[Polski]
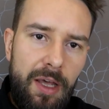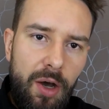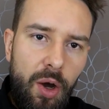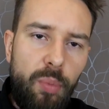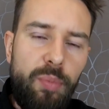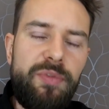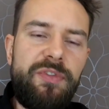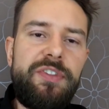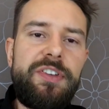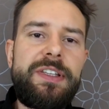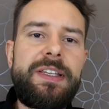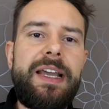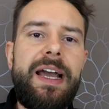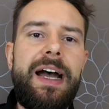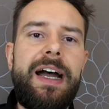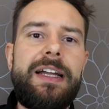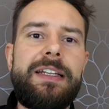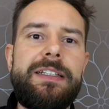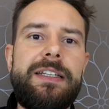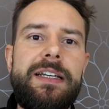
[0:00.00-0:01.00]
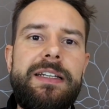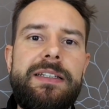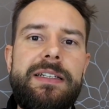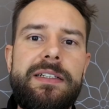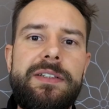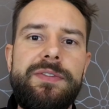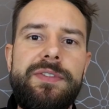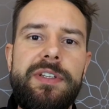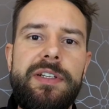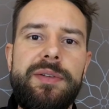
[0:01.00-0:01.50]
obwiniania,
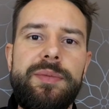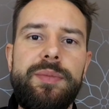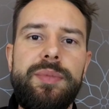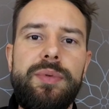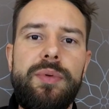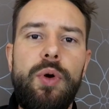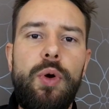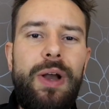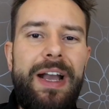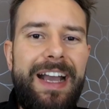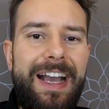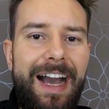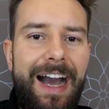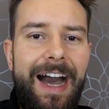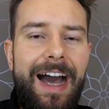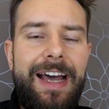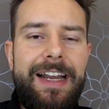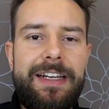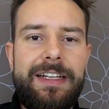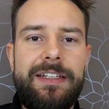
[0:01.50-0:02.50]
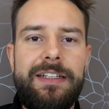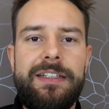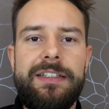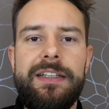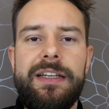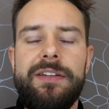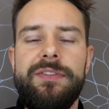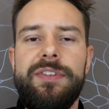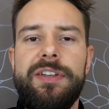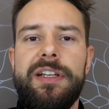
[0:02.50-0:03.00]
jak wiele było kar,
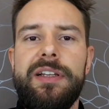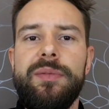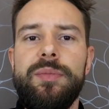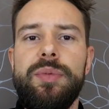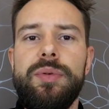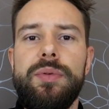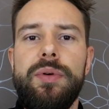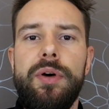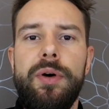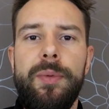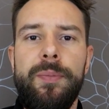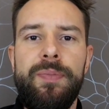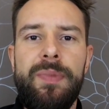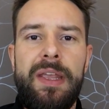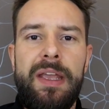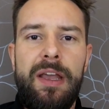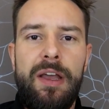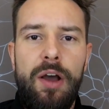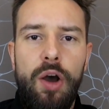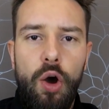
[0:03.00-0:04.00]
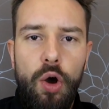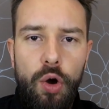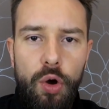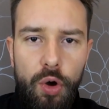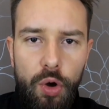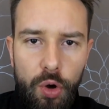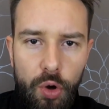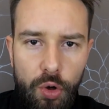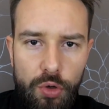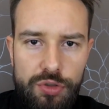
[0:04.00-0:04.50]
jak wiele było
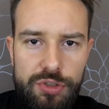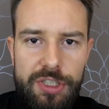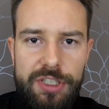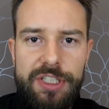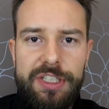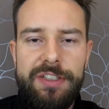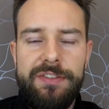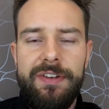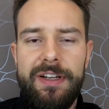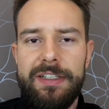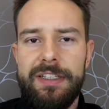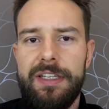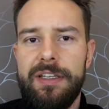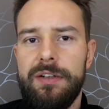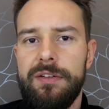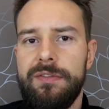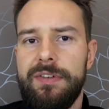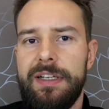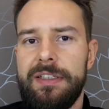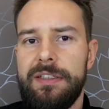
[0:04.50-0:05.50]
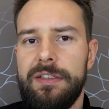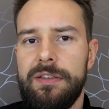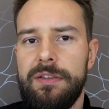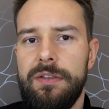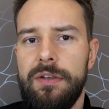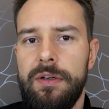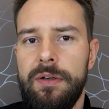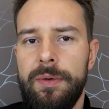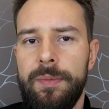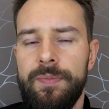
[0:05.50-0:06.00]
oczekiwań kierowanych
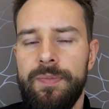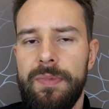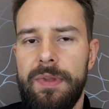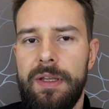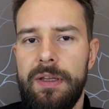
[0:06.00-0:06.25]
do,